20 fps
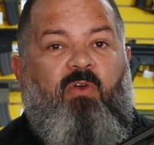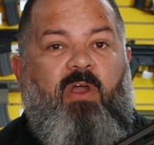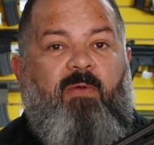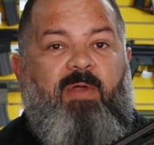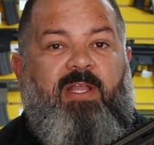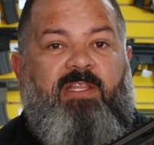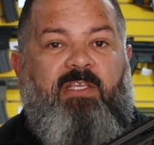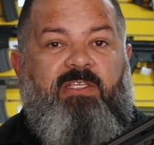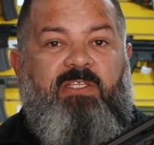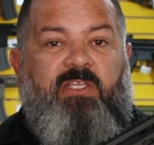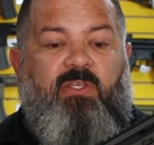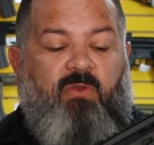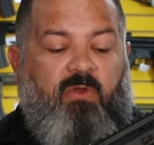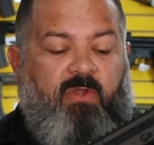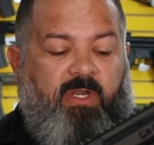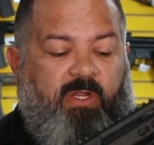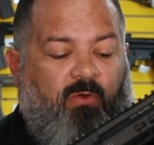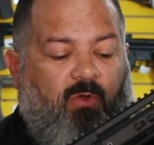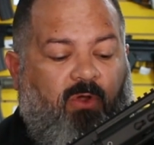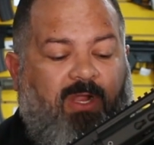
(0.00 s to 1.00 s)

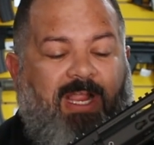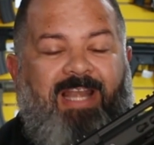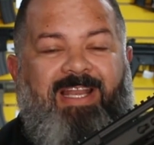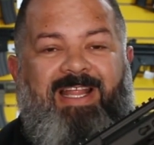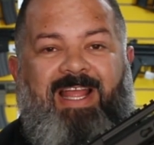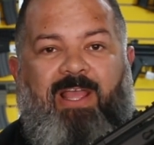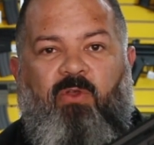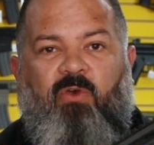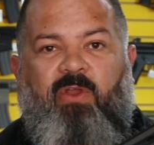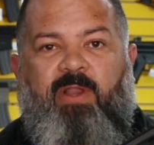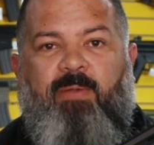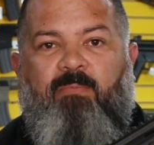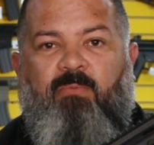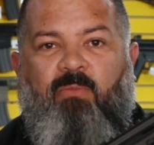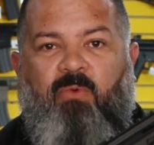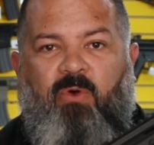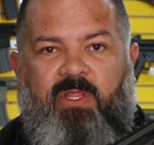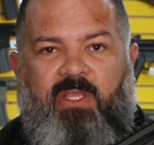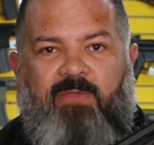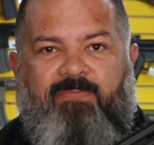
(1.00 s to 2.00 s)
abastecedores o cargadores
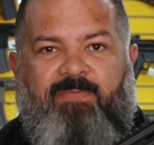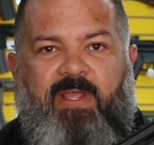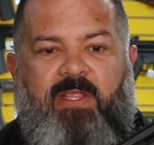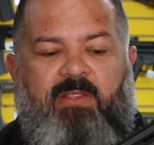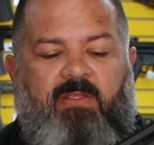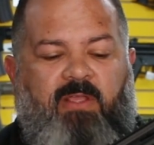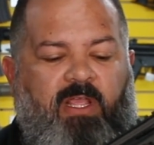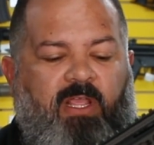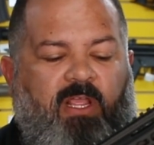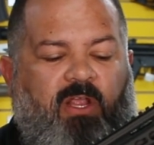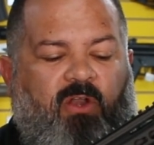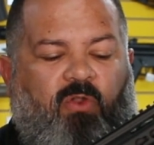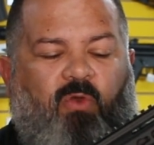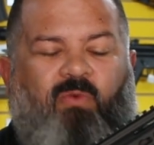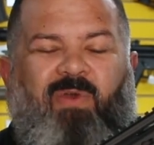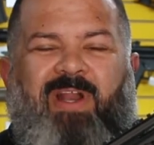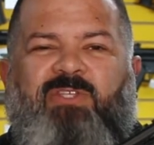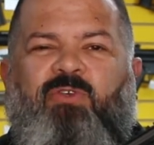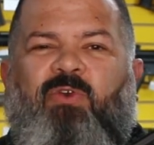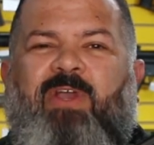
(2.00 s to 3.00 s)
Modify,
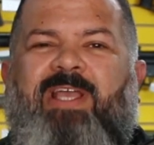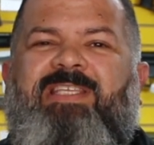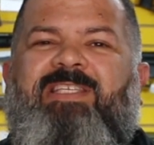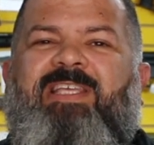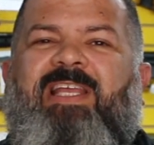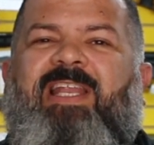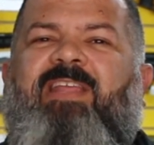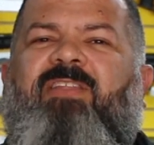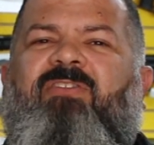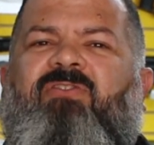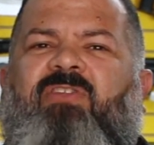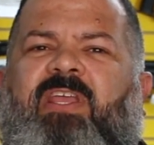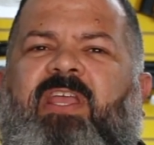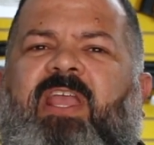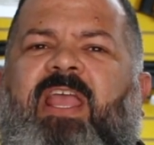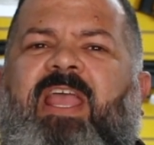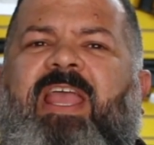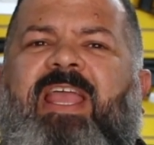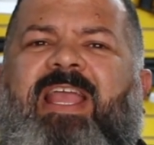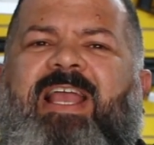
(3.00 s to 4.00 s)
los cuales son excelentes.
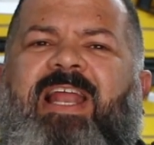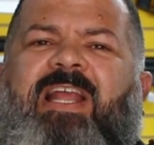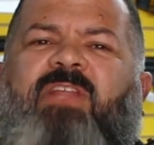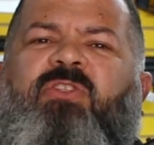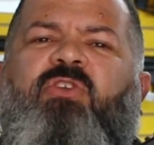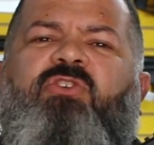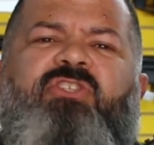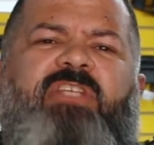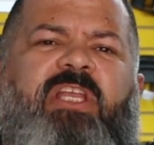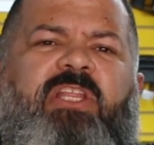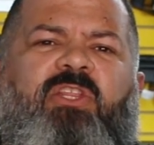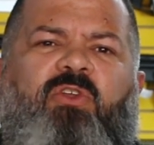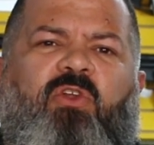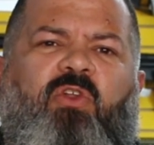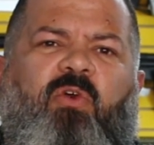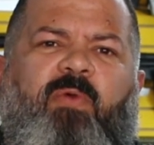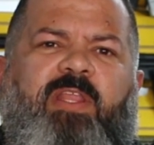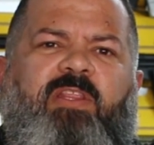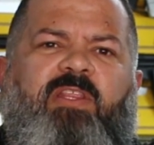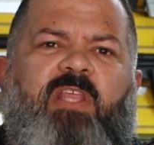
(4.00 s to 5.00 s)
Cargando
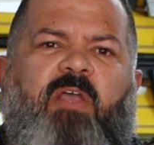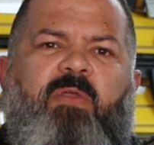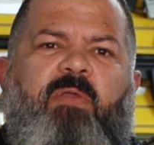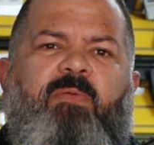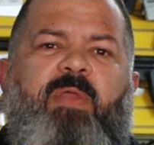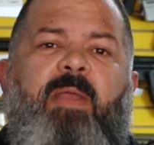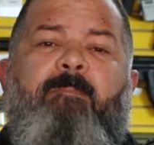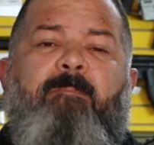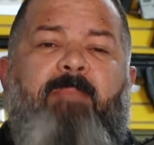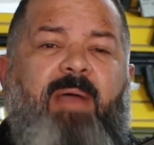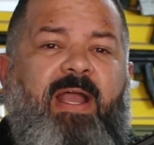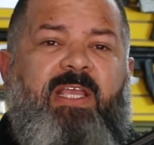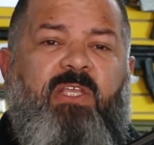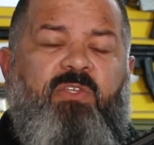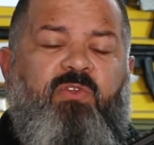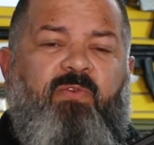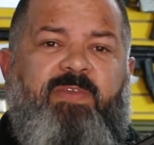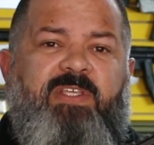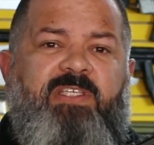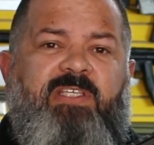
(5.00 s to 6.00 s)
190 BB es más que
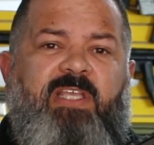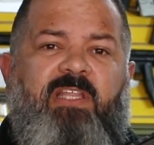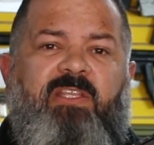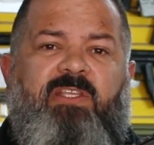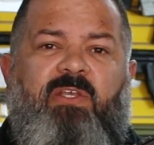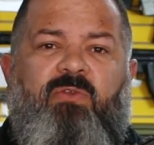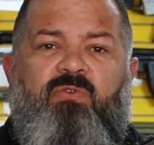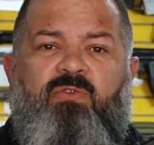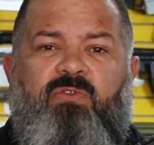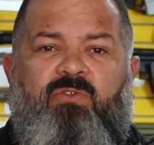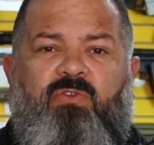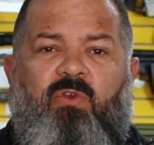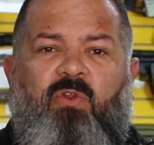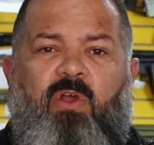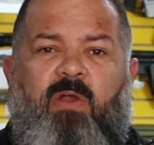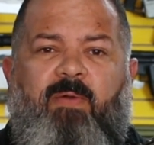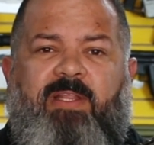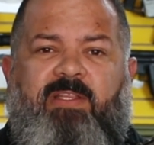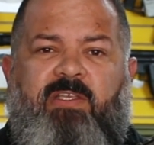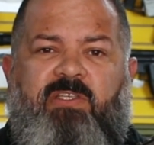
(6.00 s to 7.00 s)
suficiente en un
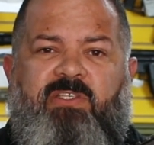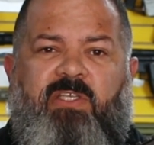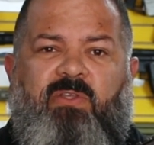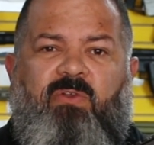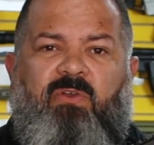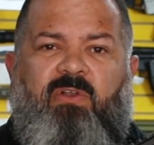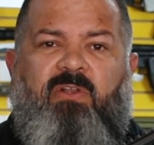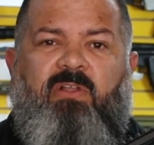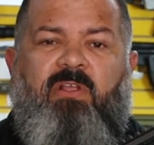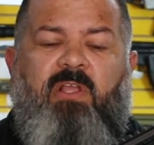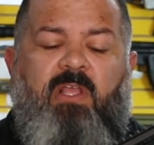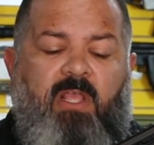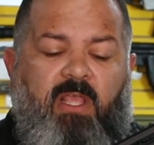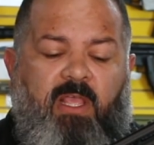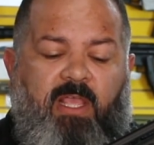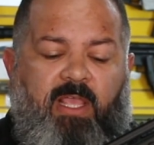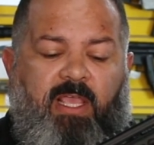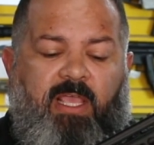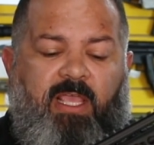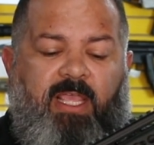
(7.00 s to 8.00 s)
solo abastecedor.
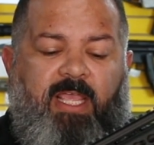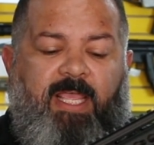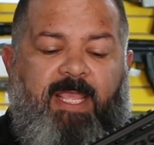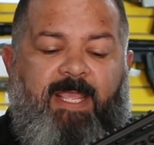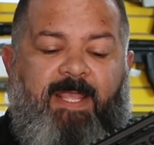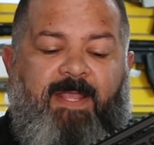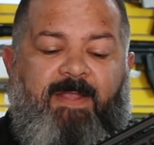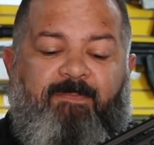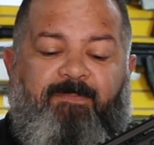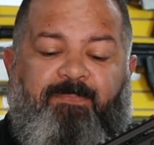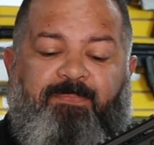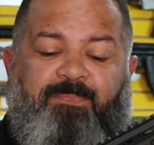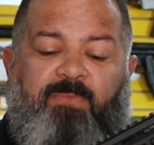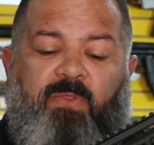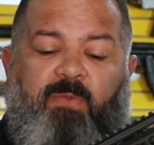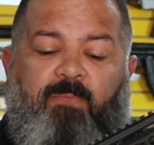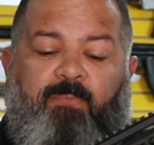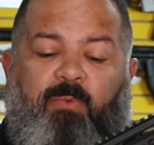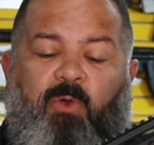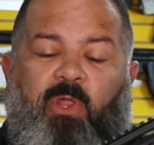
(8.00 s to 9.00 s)
Eh,
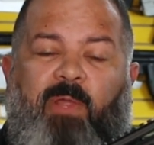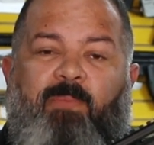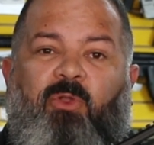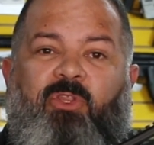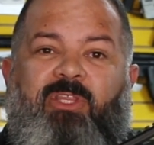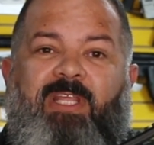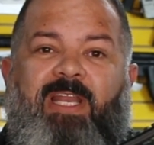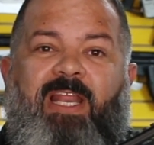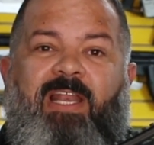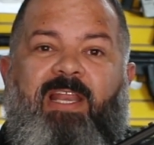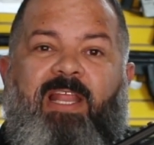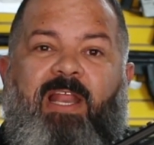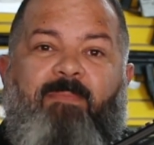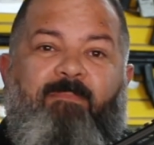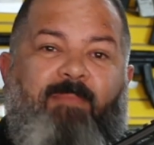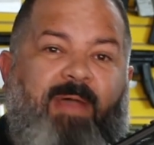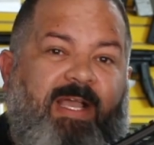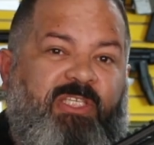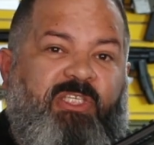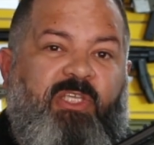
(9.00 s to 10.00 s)
podemos tener el
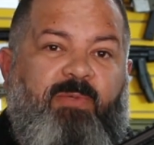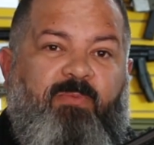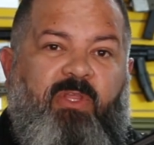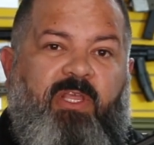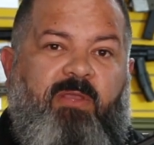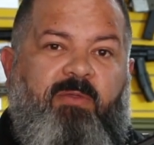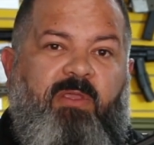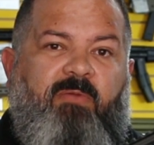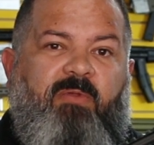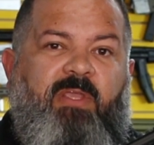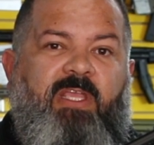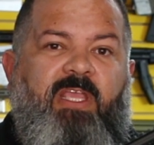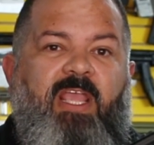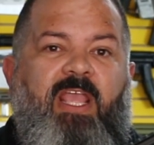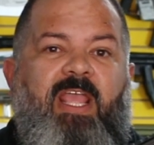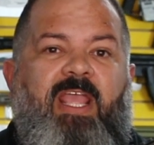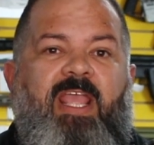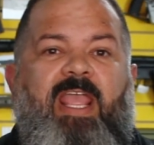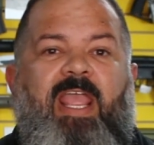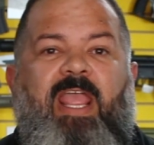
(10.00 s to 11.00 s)
máximo de BB
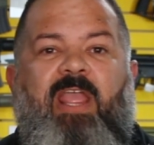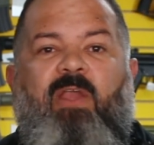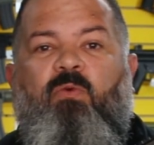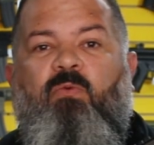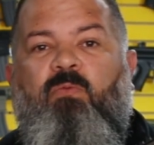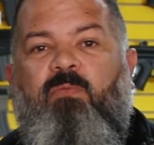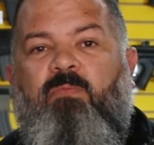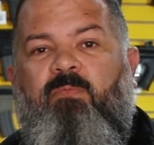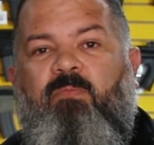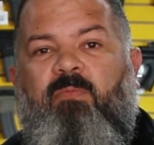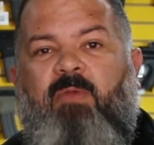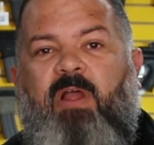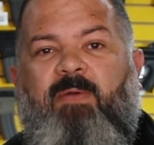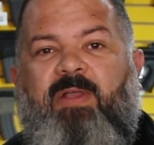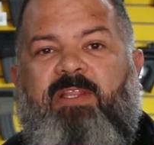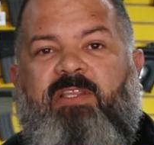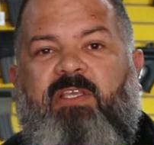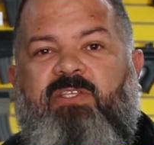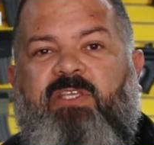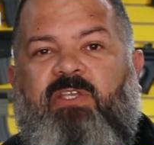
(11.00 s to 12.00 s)
en un
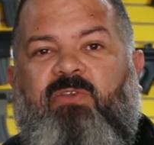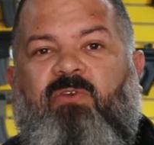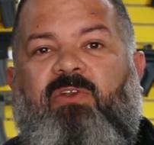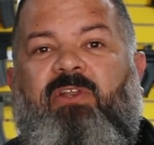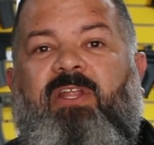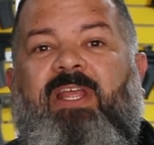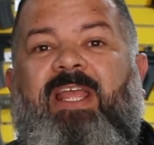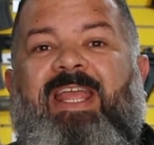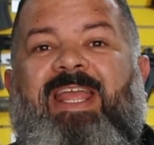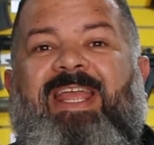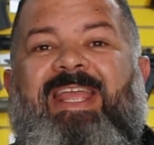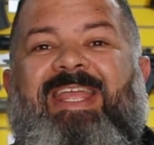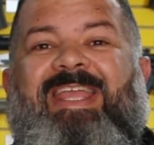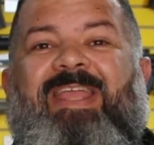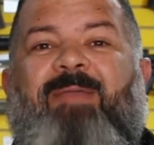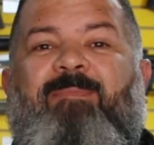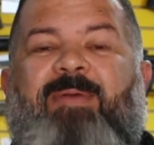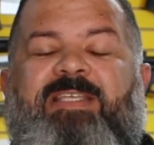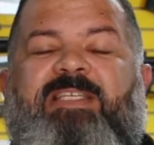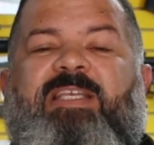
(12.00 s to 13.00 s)
abastecedor
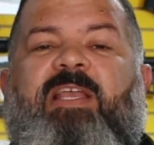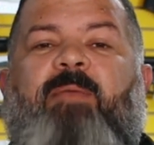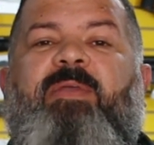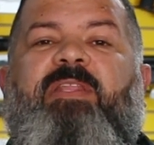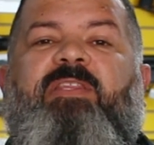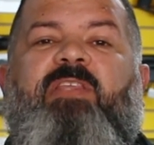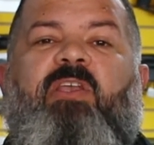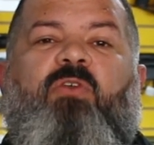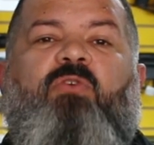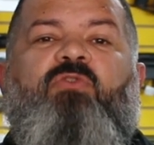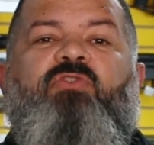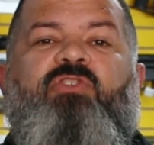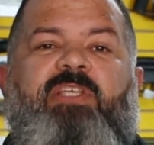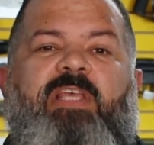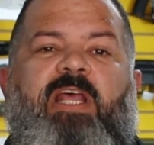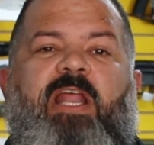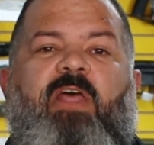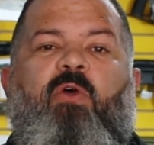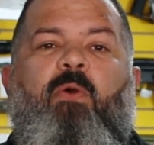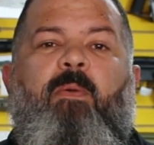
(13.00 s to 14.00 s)
que básicamente es
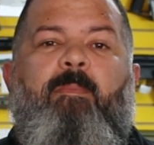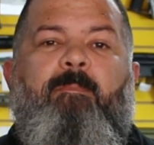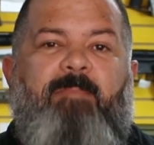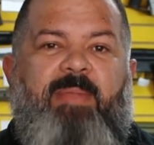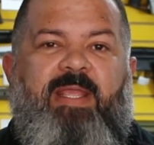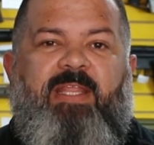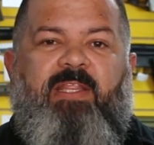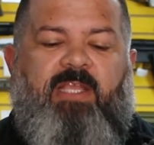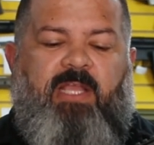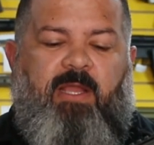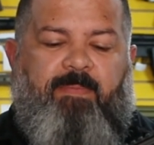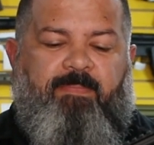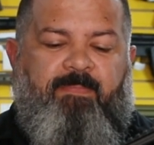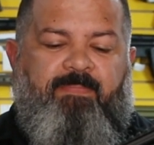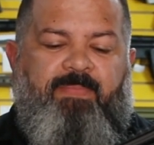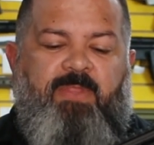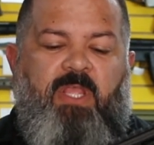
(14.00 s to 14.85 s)
considerado midcap.